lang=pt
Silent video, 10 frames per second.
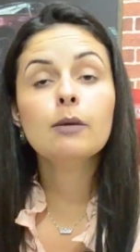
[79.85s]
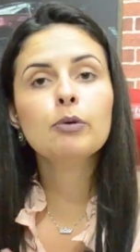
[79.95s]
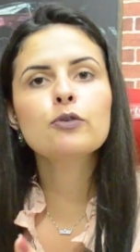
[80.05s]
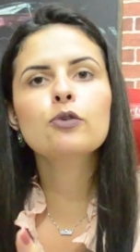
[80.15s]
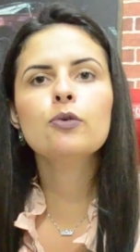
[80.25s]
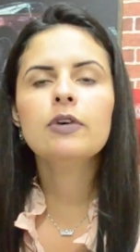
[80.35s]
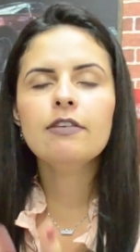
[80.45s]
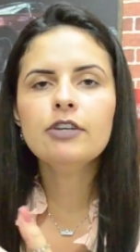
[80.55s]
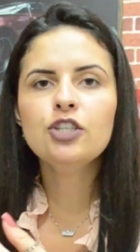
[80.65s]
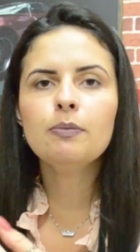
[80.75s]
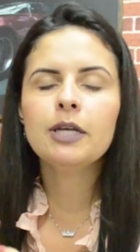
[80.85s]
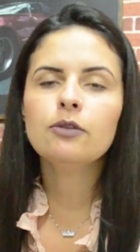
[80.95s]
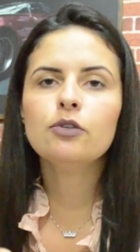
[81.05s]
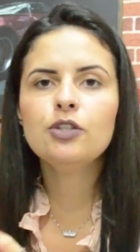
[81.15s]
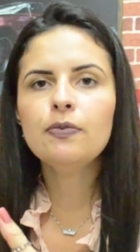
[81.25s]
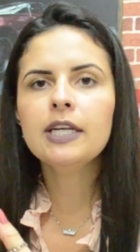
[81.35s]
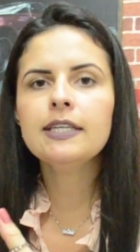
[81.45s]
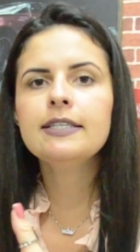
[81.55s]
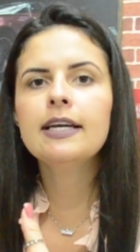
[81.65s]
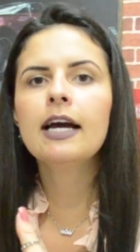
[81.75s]
Ela possui um revestimento
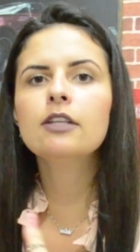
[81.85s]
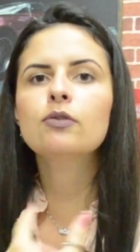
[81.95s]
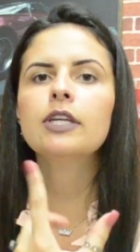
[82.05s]
diferenciado